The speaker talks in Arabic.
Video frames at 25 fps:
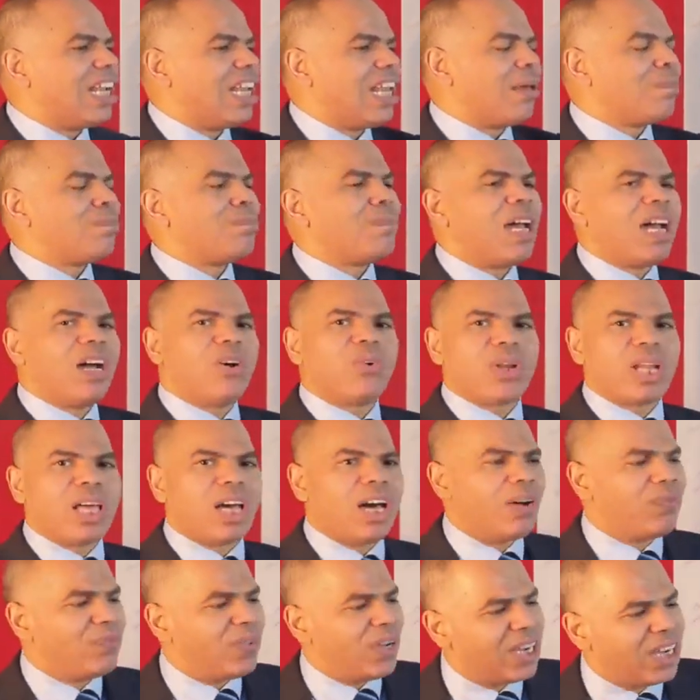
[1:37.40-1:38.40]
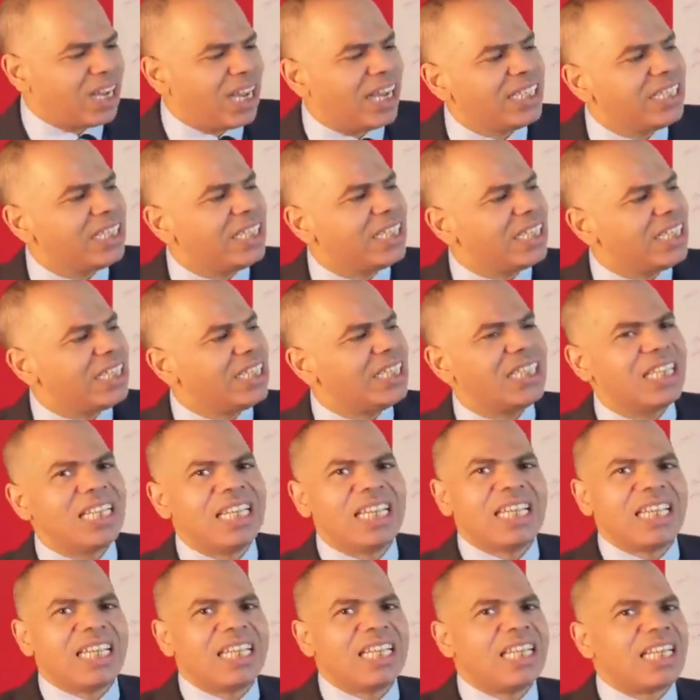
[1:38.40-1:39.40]
لماع الخفق أي الإيه
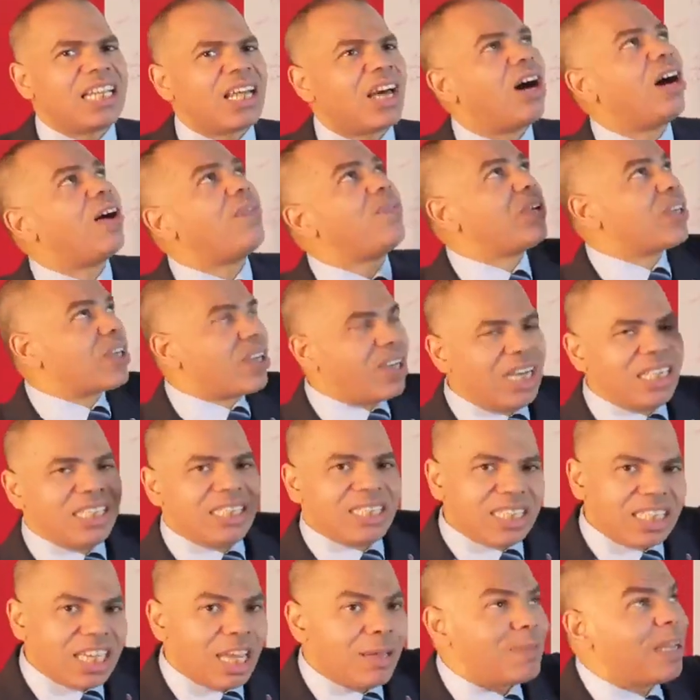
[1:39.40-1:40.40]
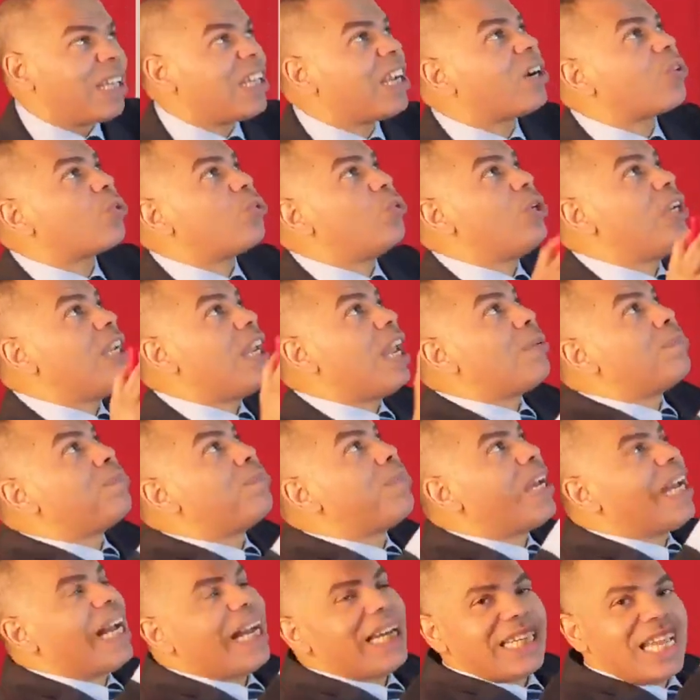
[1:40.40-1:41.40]
الخافقين كما نقول
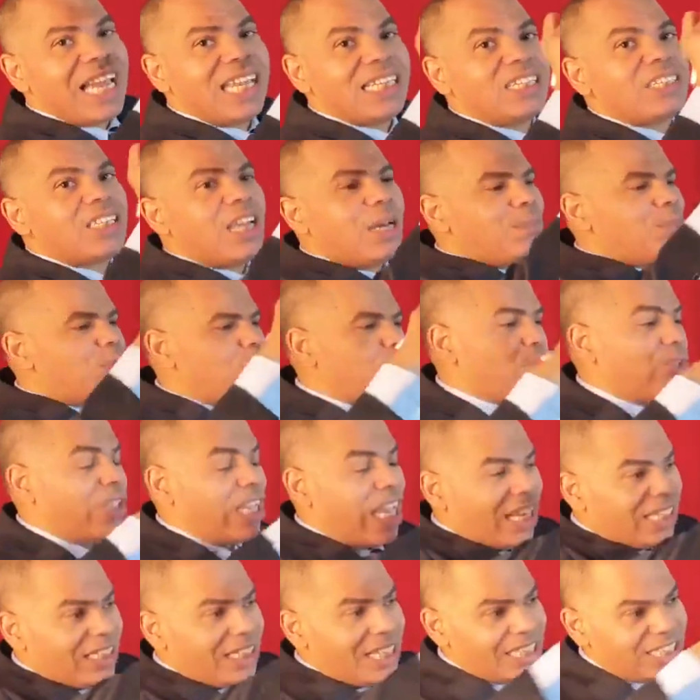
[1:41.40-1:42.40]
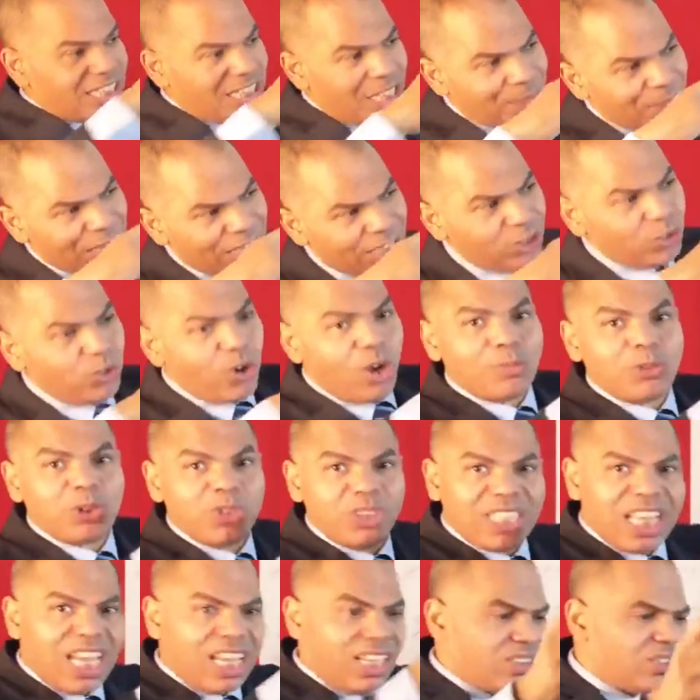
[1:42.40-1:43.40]
لماع يعني تبرق كأن السماء اللي هو
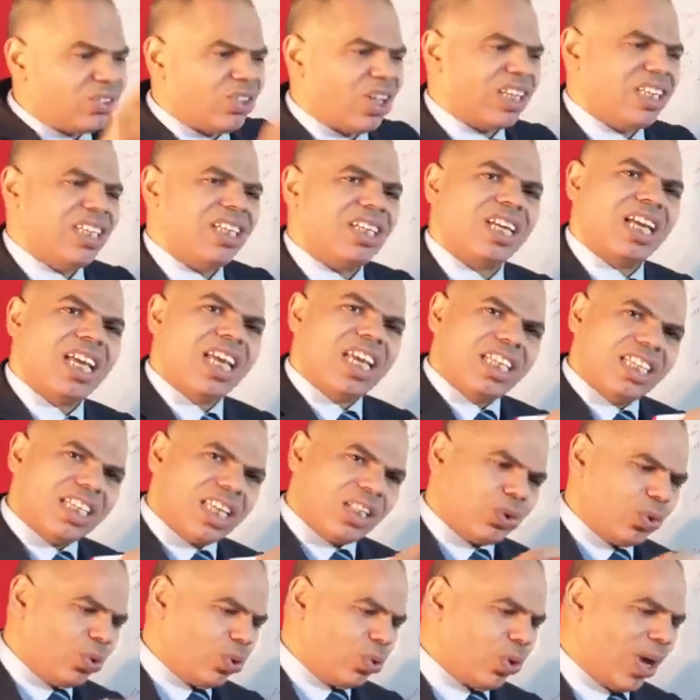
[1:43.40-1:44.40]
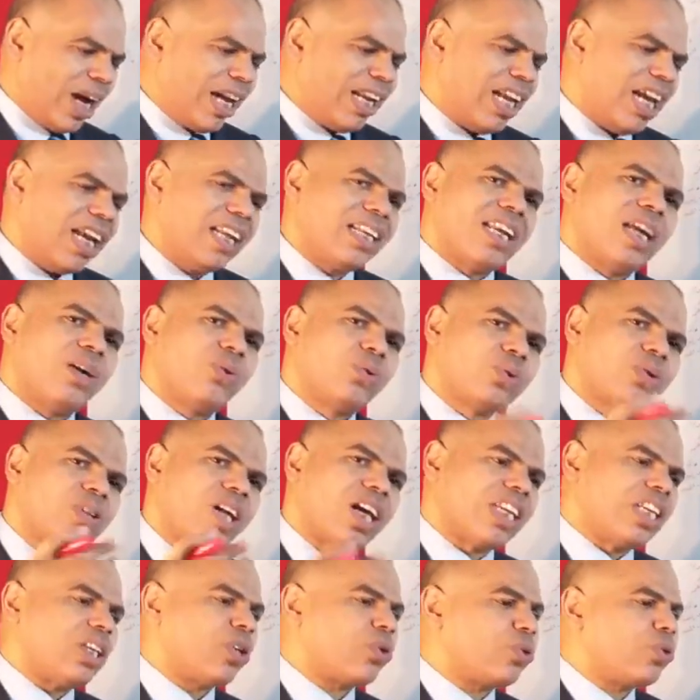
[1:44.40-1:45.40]
منتهى الطريق يدل على أنه
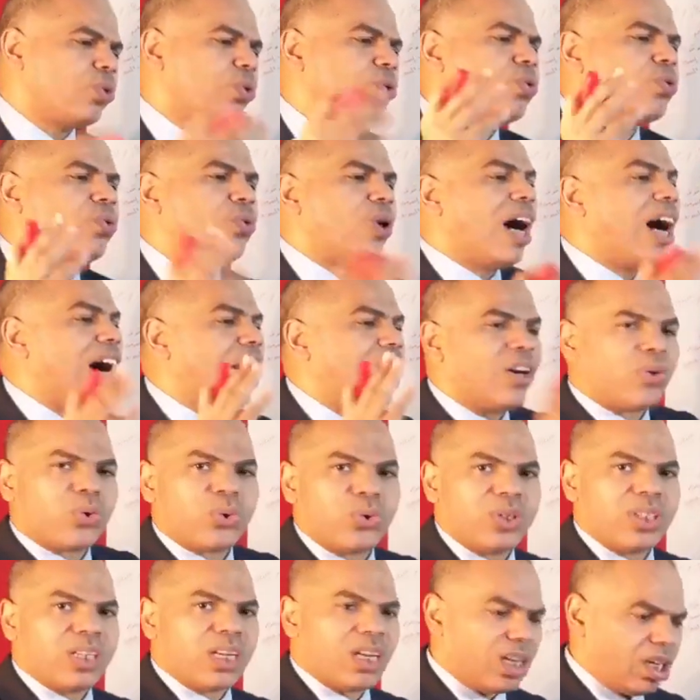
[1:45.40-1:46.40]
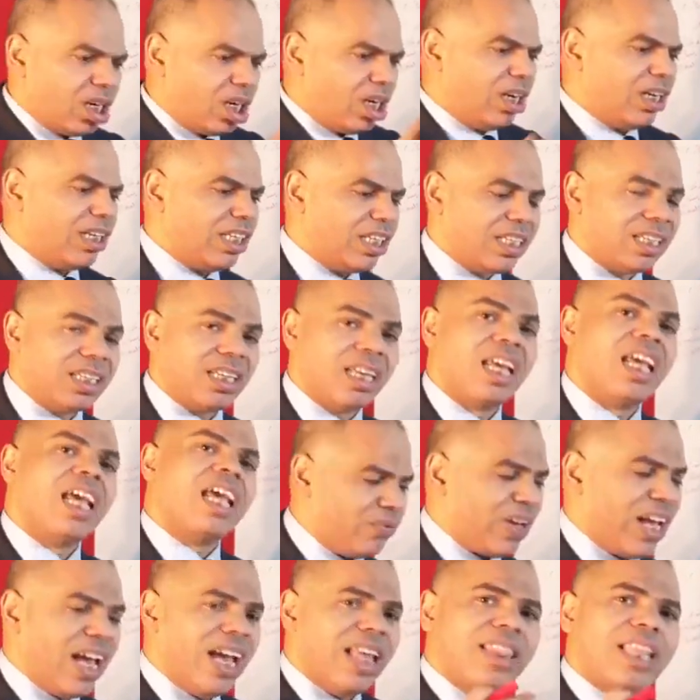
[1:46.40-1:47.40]
طريق وعر خال
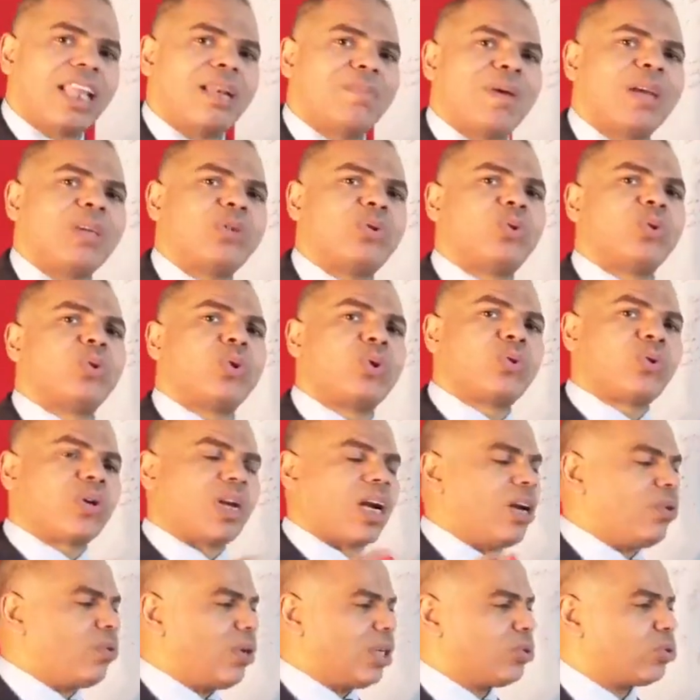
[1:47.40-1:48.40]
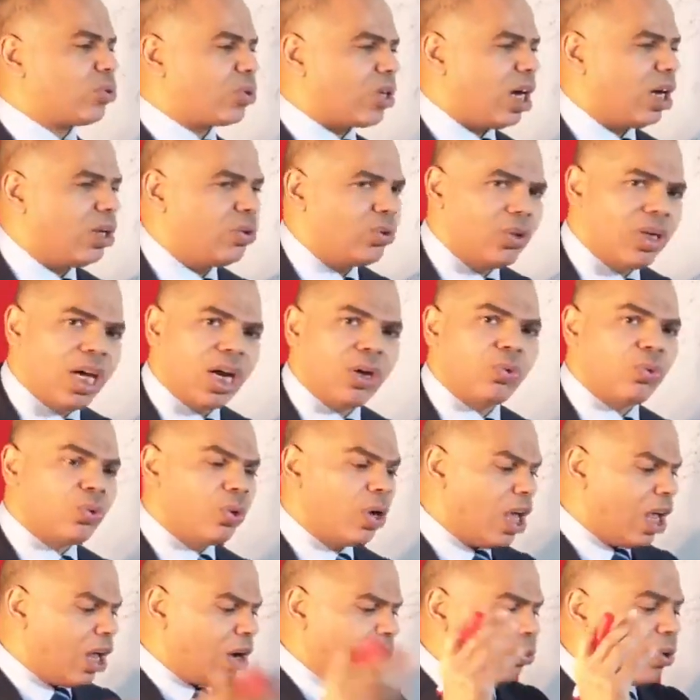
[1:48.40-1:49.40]
فهذا البيت يقرأ ويقال
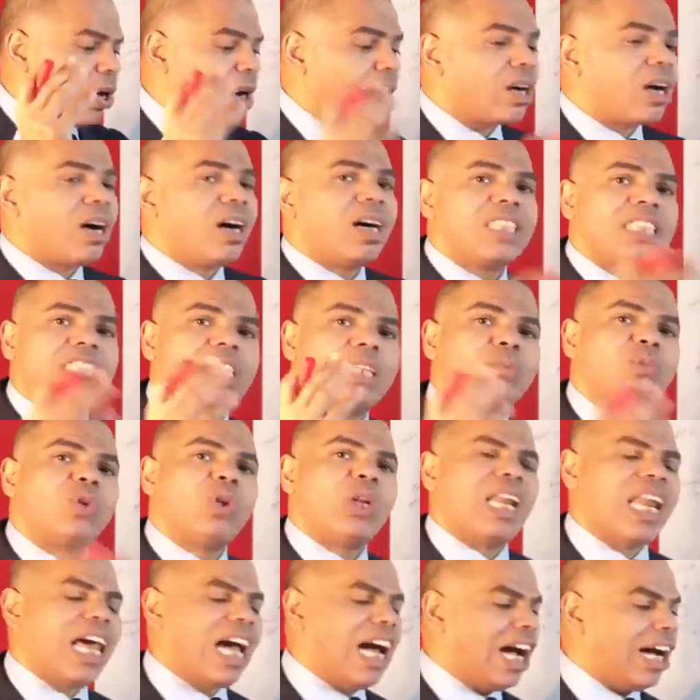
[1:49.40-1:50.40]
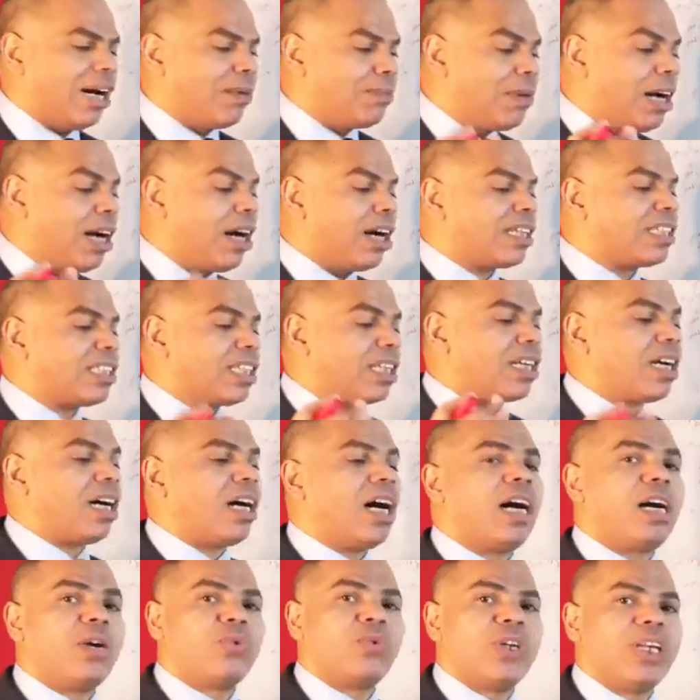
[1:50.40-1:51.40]
له وقاتم الأعماق
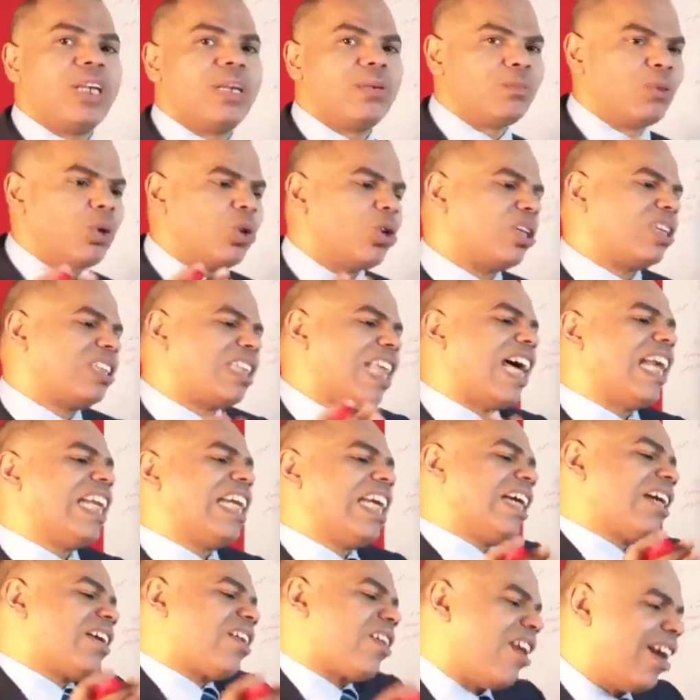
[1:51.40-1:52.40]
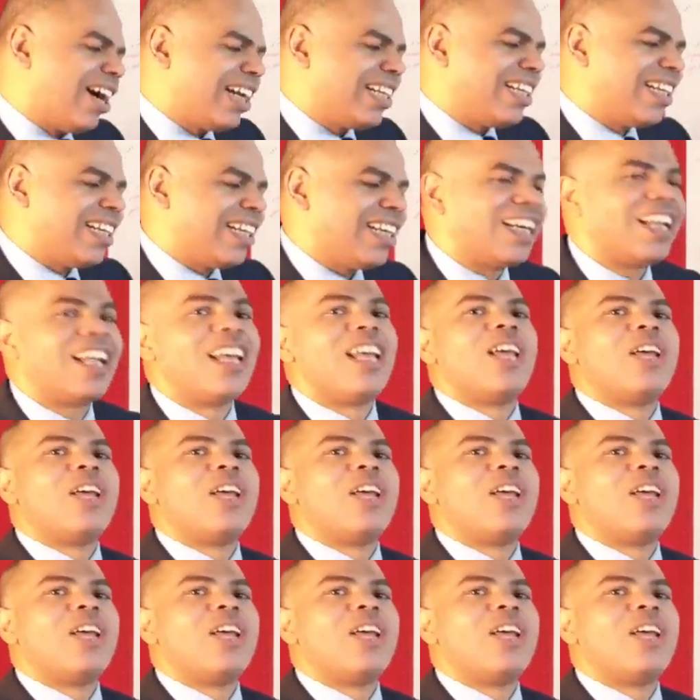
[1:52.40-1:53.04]
خاوي المخترقا